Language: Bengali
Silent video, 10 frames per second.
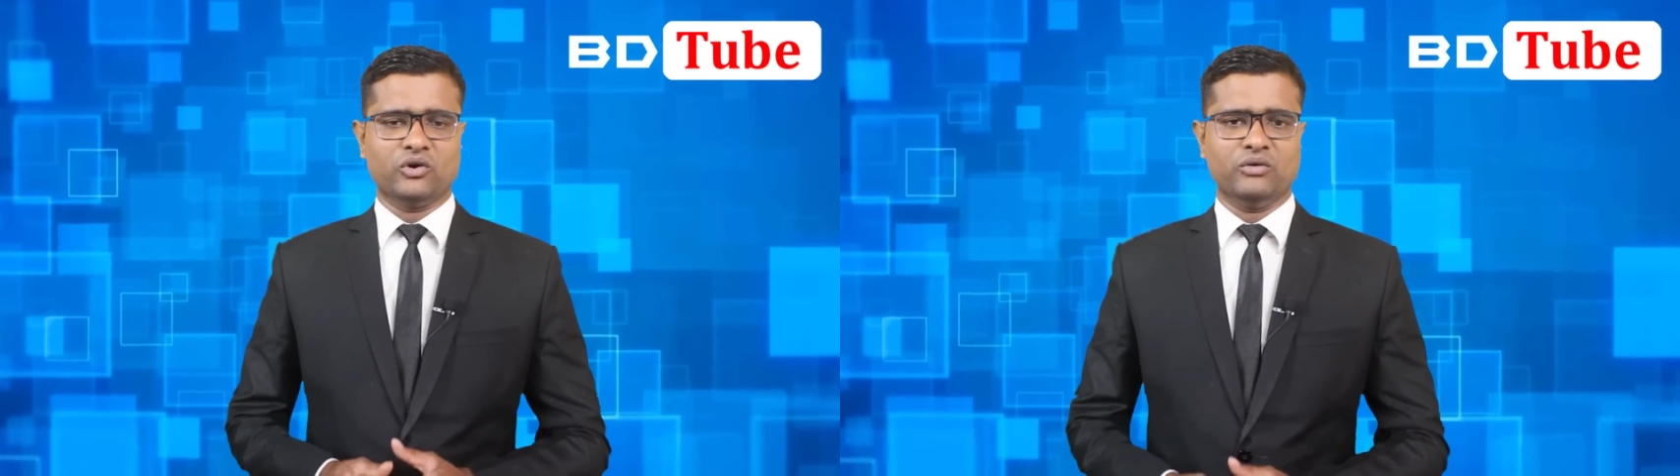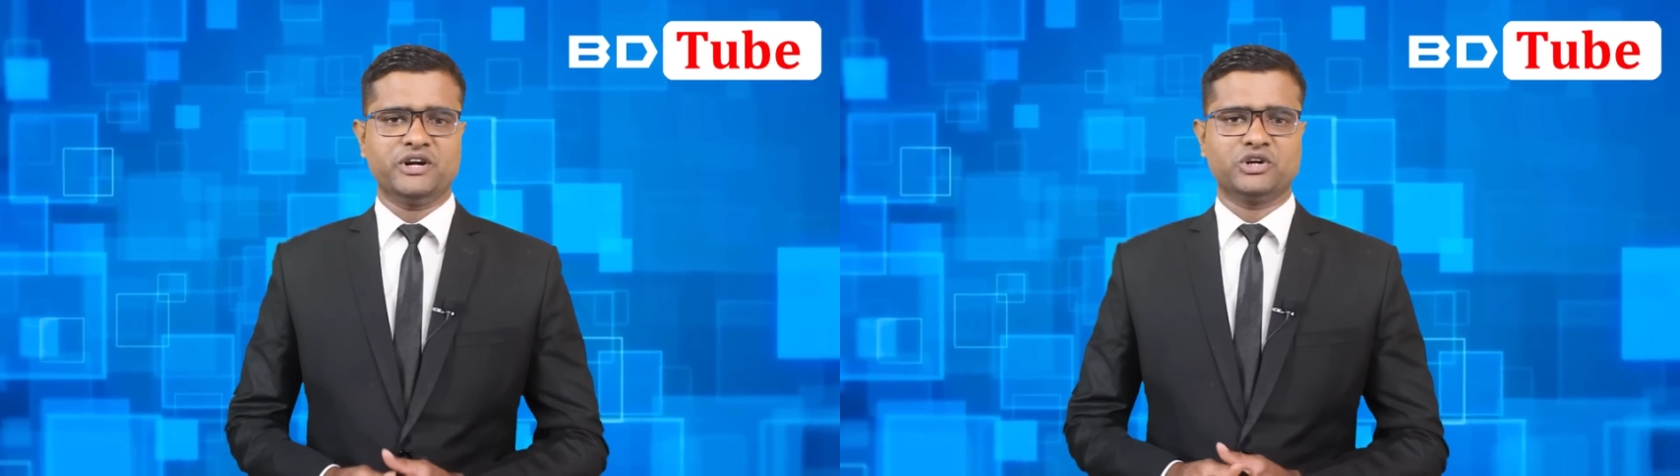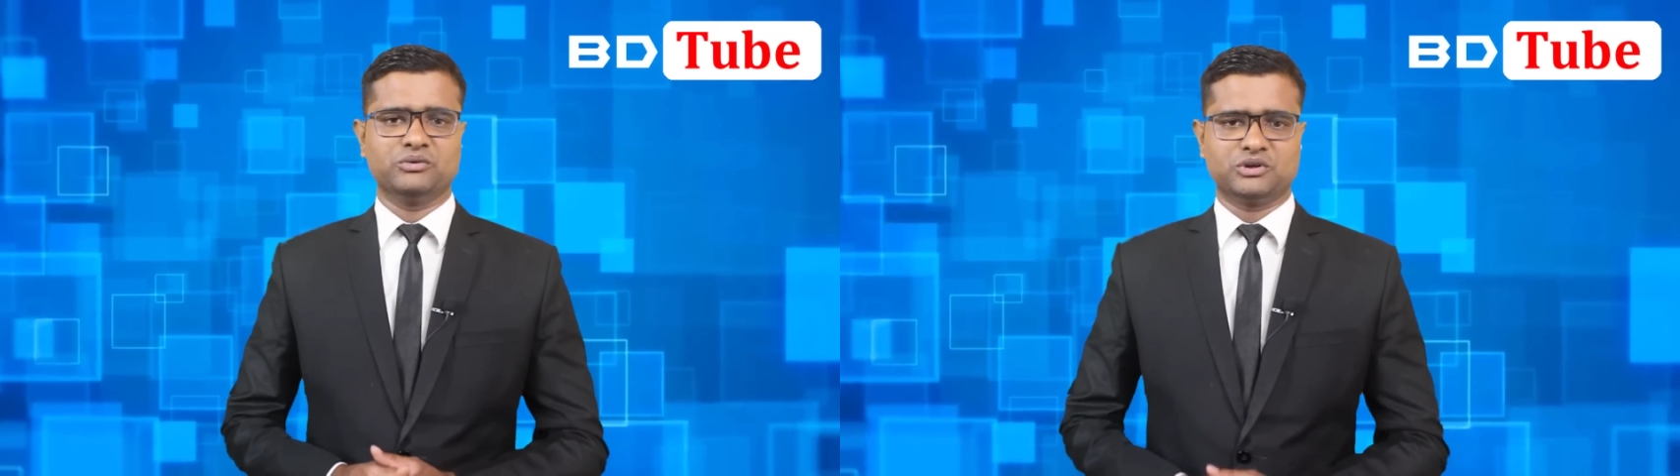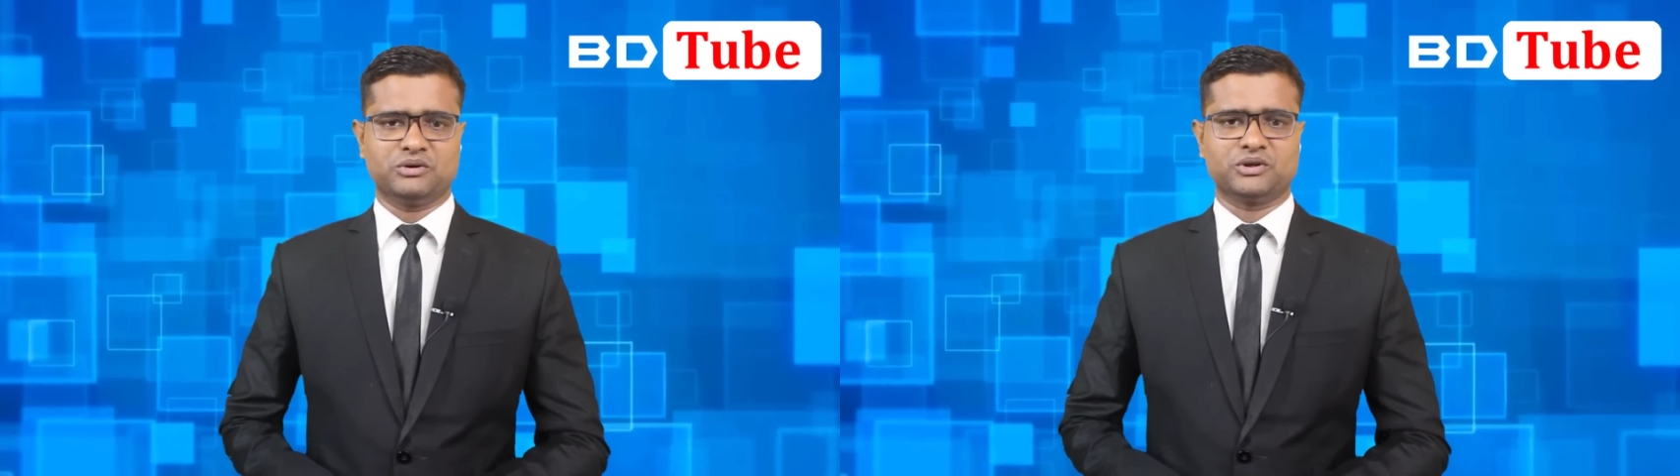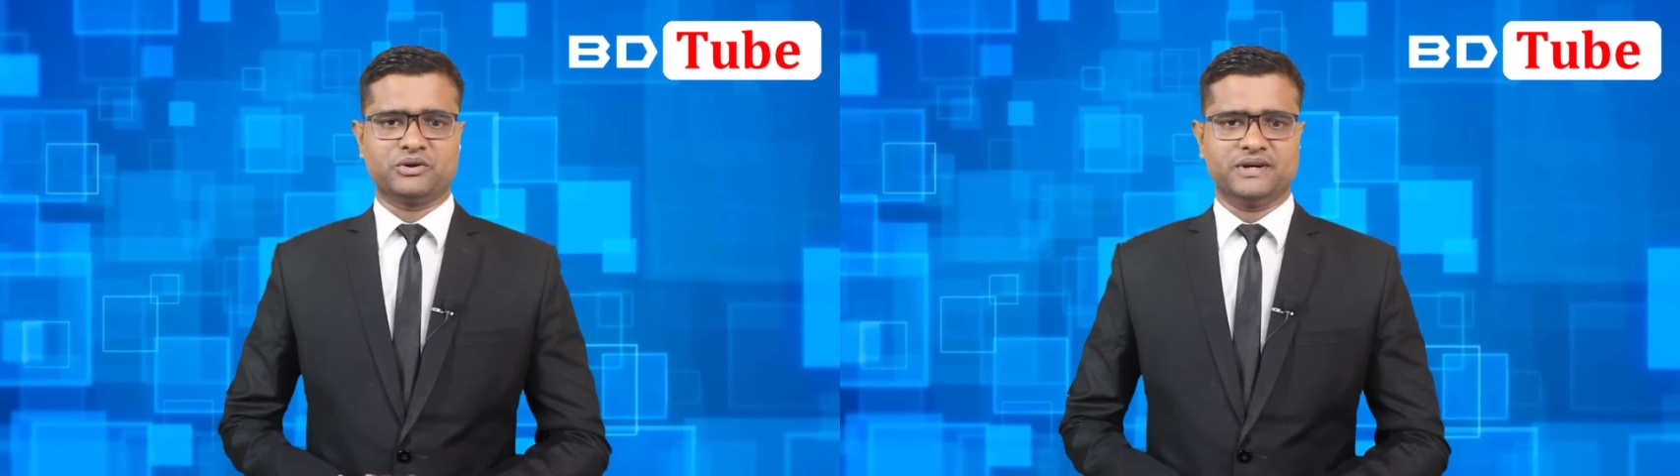গভীর
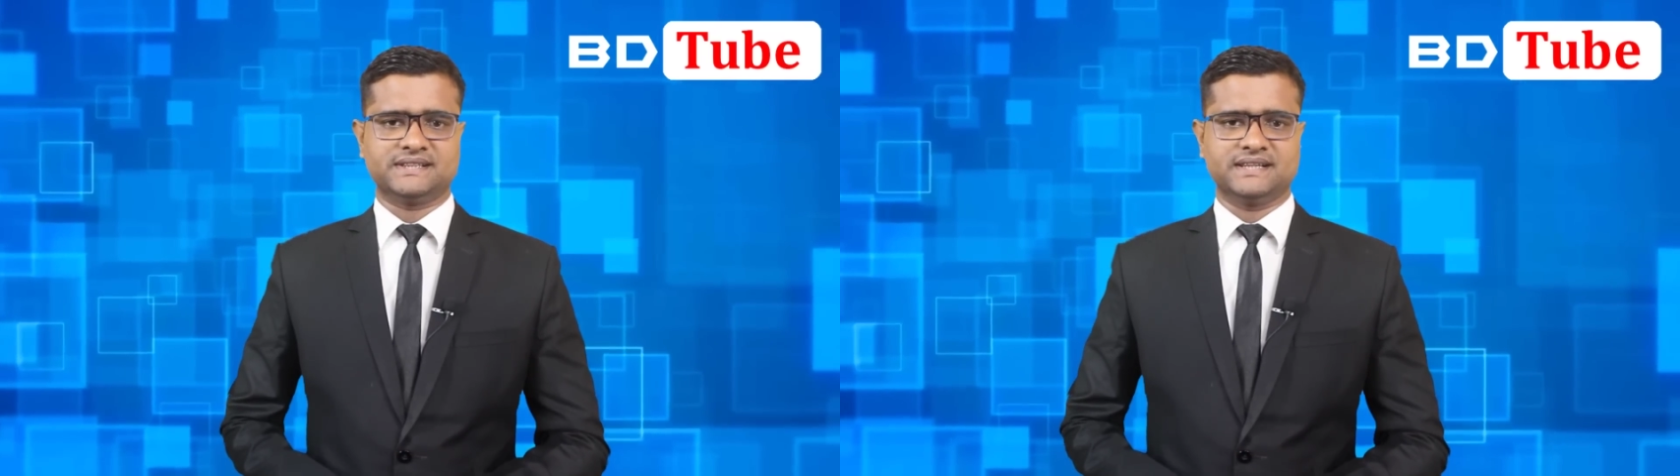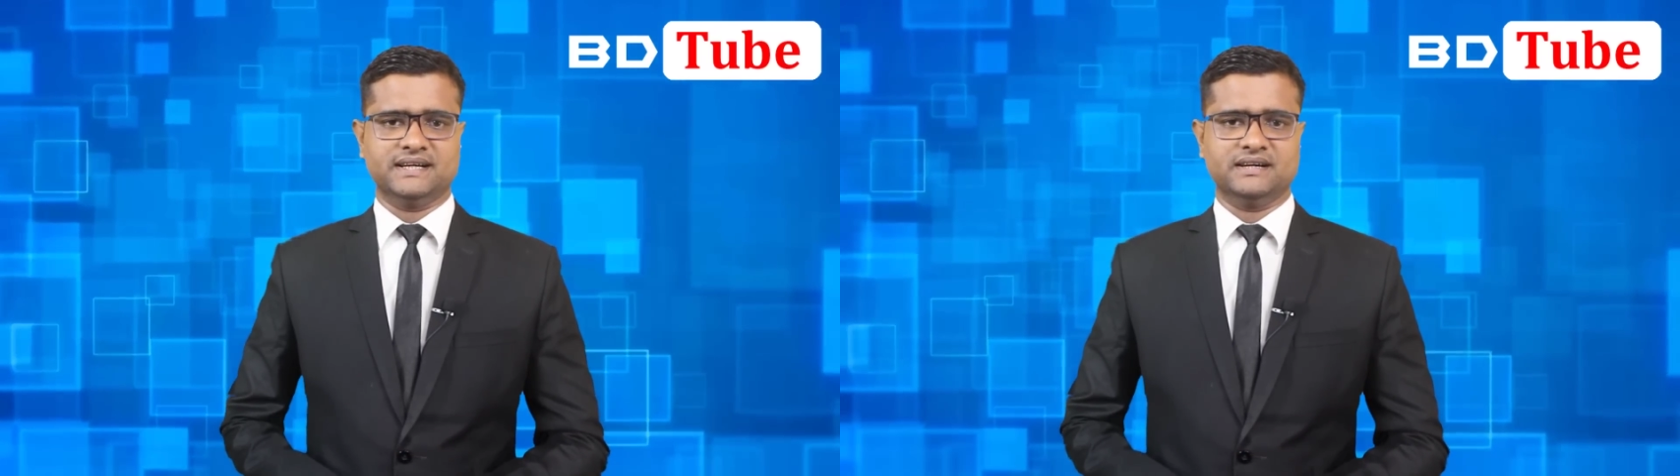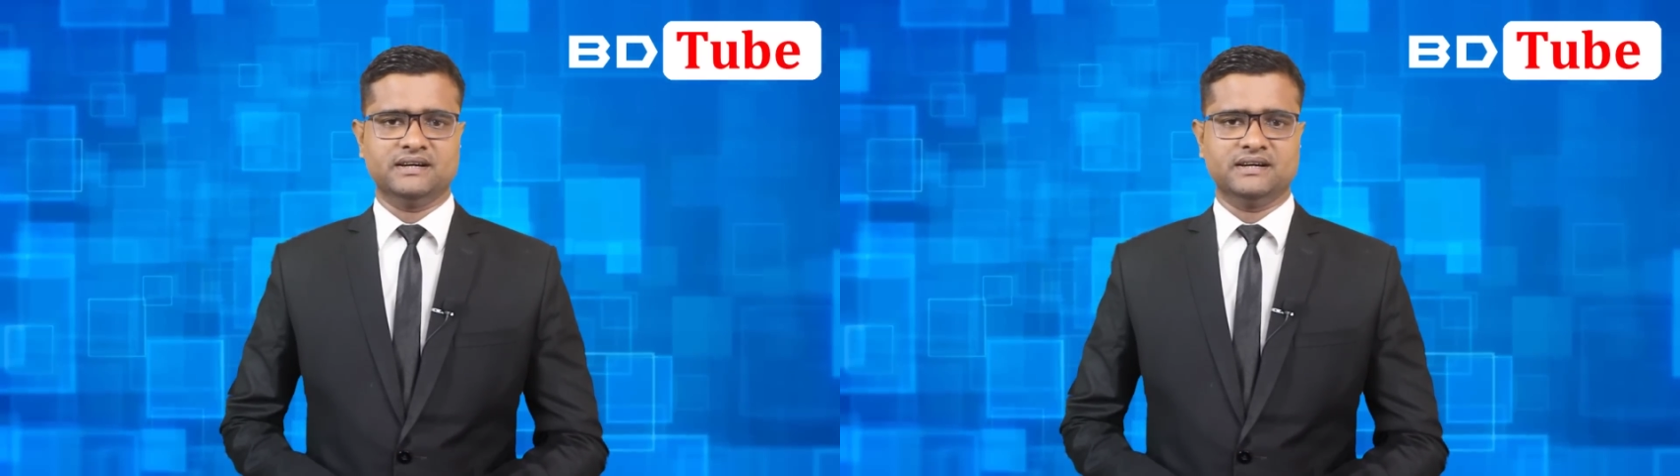সমুদ্রবন্দর রয়েছে